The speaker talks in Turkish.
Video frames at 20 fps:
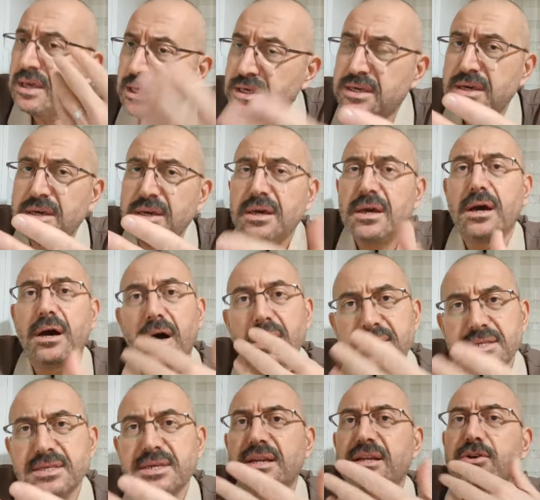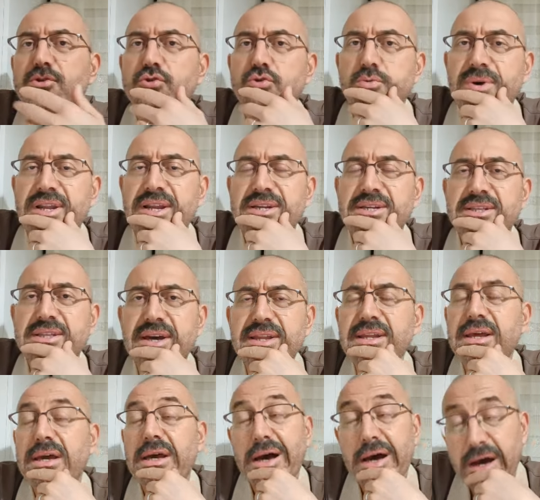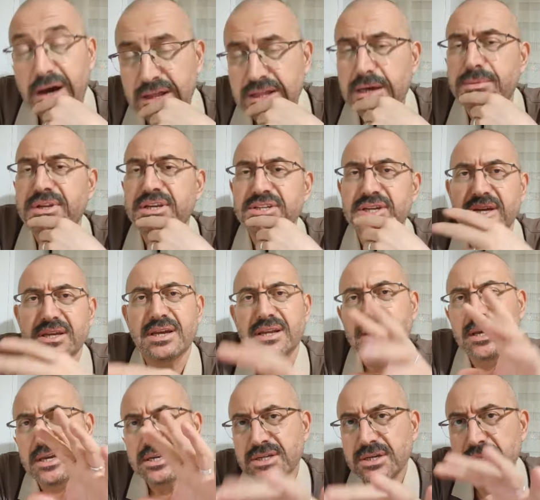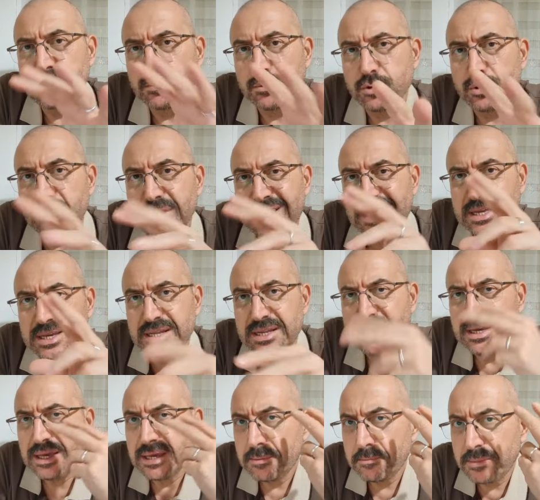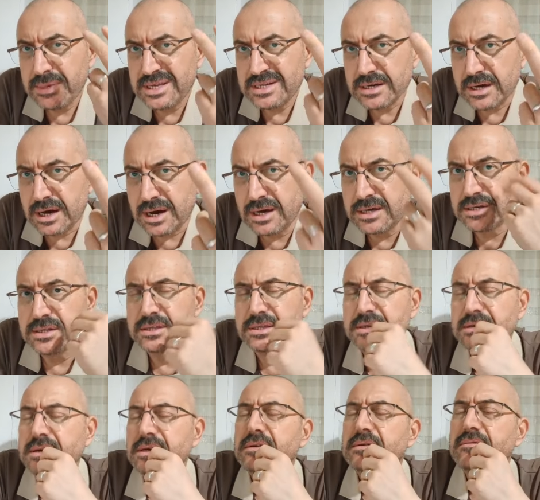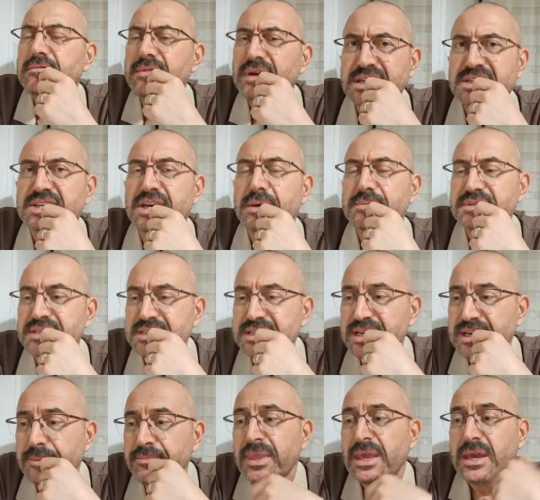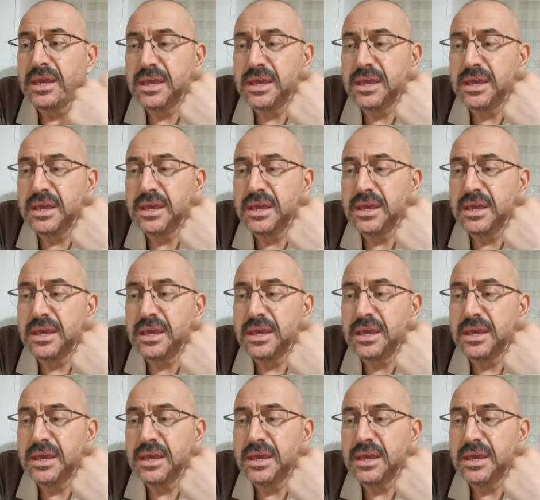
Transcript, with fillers: İki, askerlik şubelerinden alabilecekler. Şimdi bununla ilgili bir ayrıntı vereceğim sizlere.